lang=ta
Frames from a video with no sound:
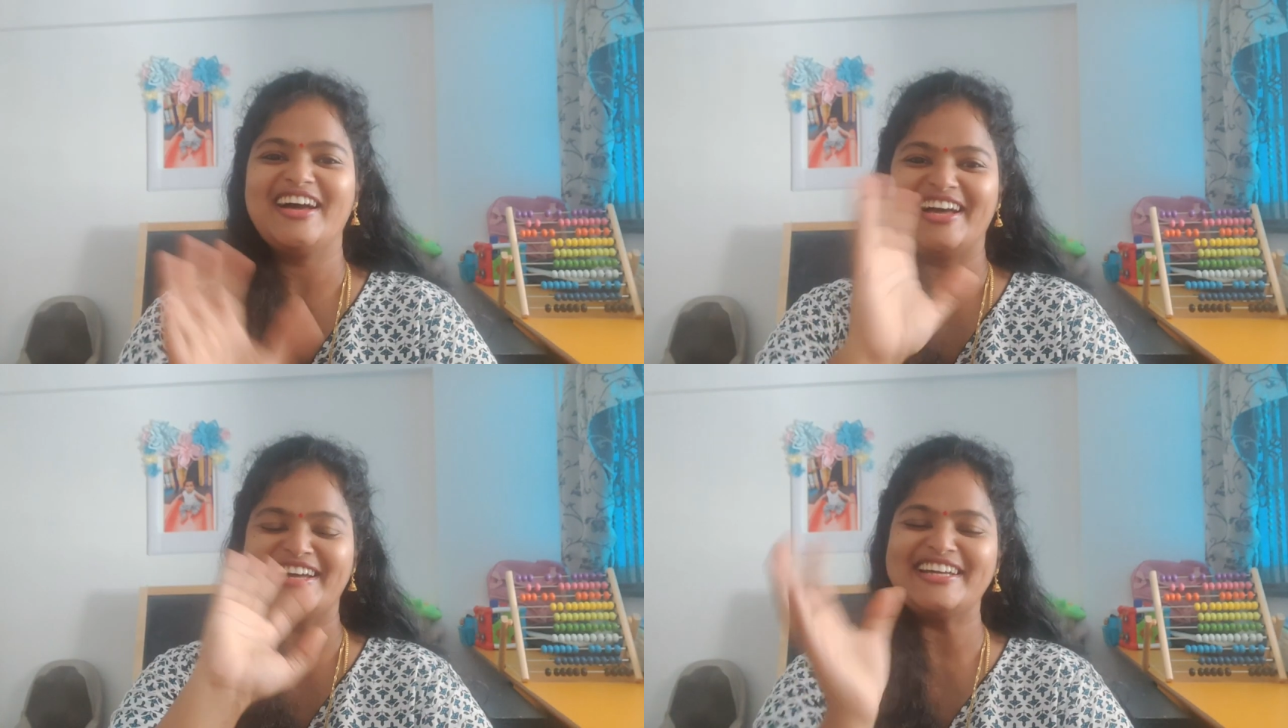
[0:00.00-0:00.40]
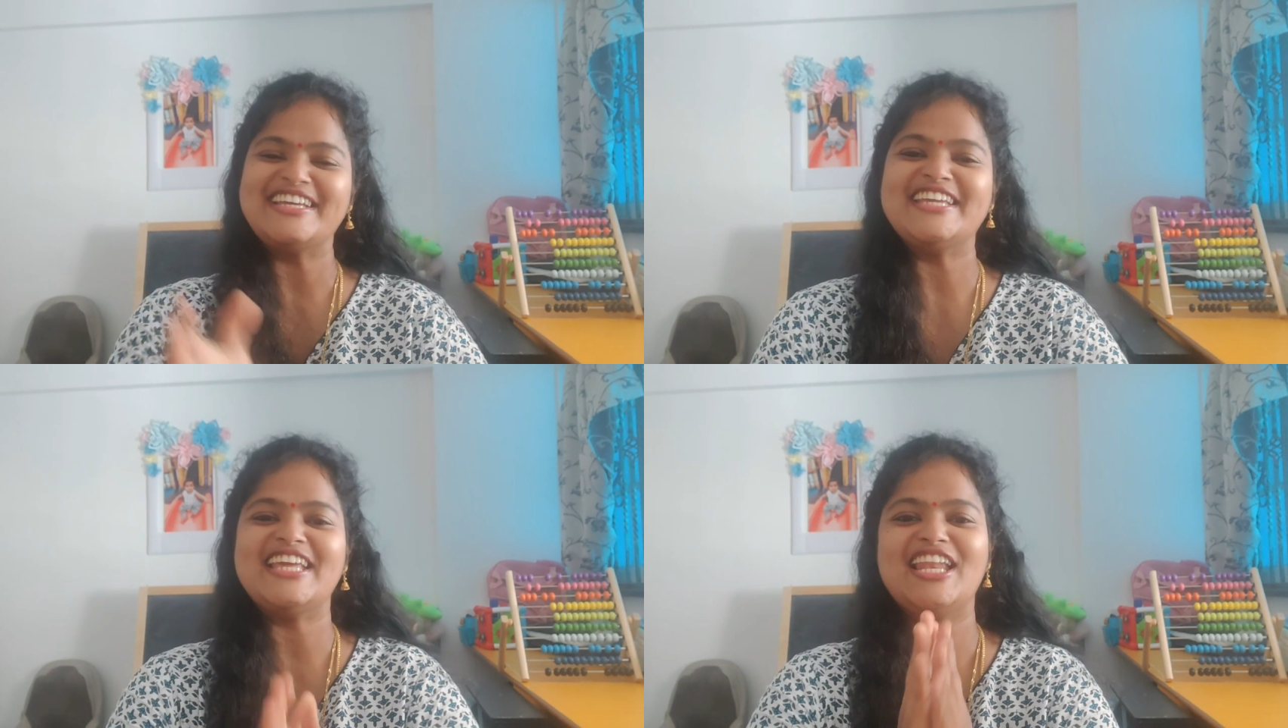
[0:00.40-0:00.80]

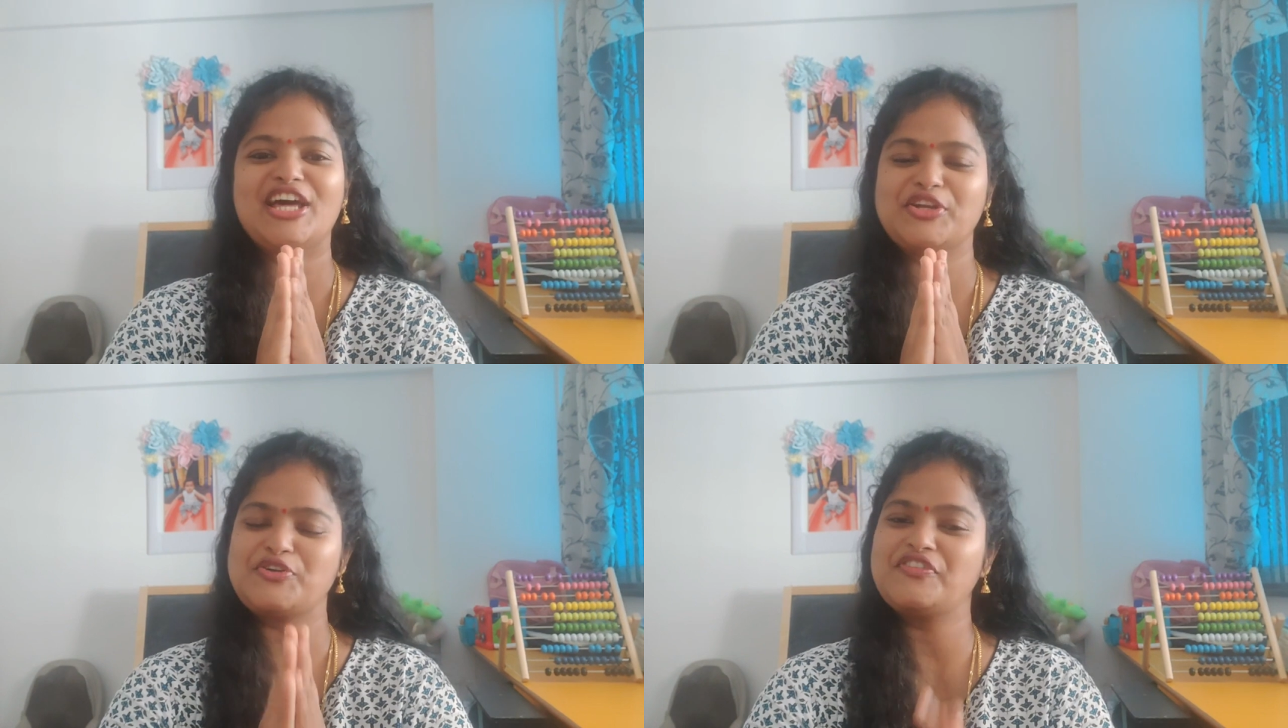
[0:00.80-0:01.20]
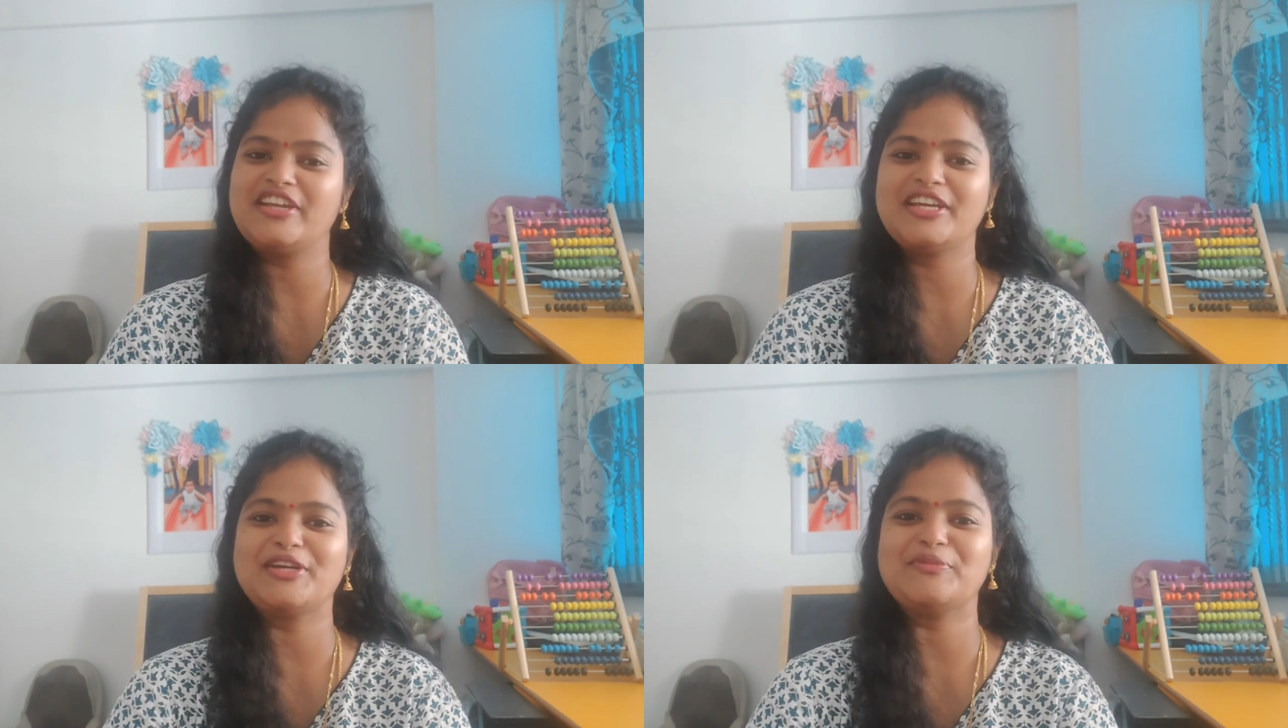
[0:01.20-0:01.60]
ஹாய் எல்லாருக்கும்
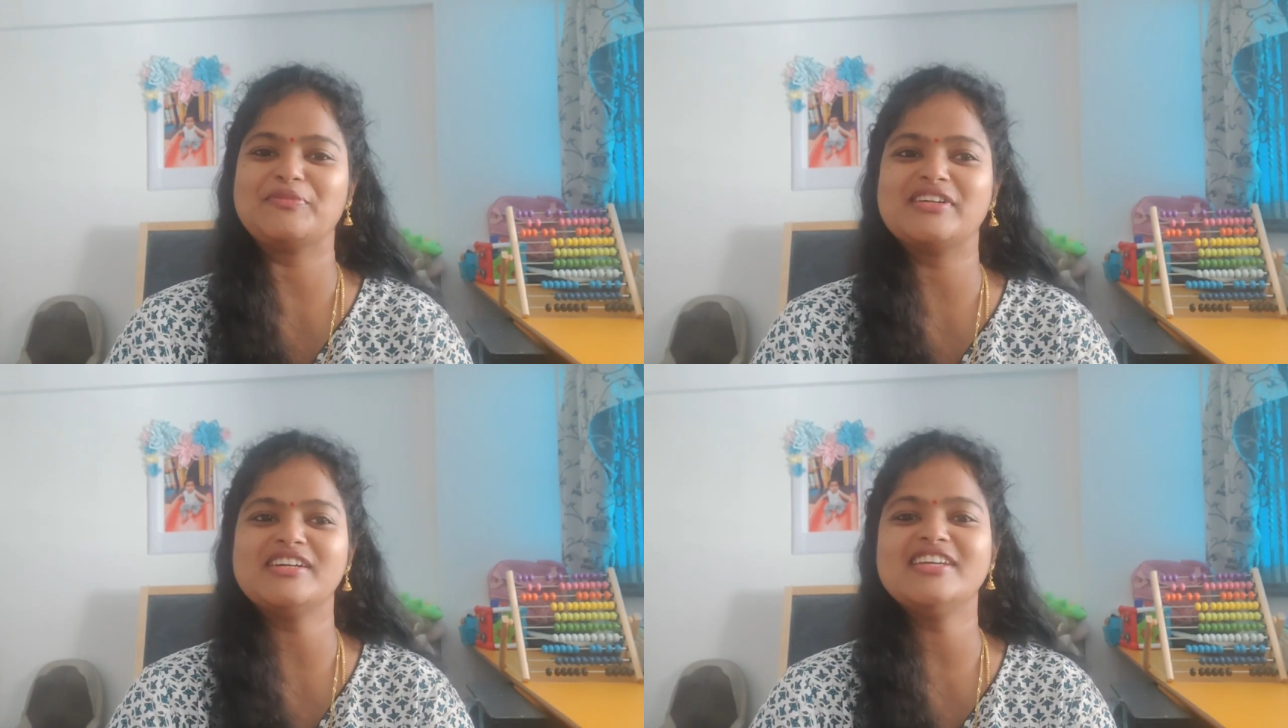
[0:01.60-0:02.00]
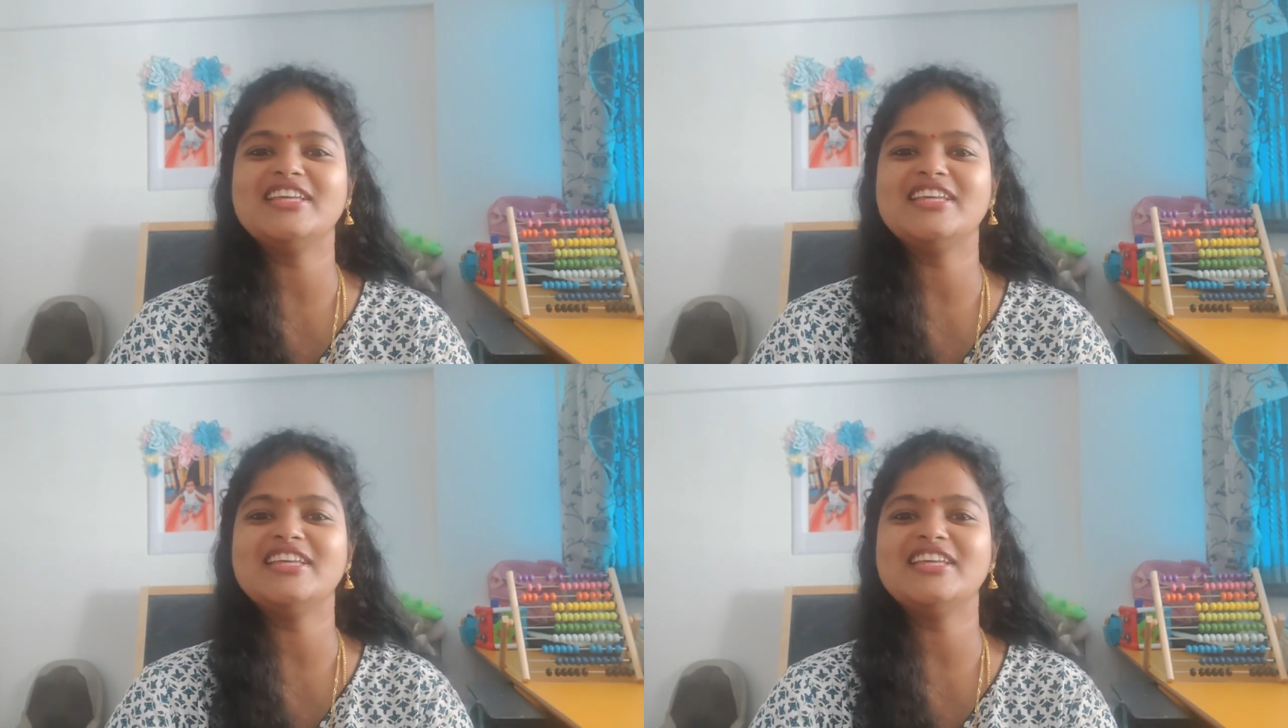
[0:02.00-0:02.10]
வணக்கங்க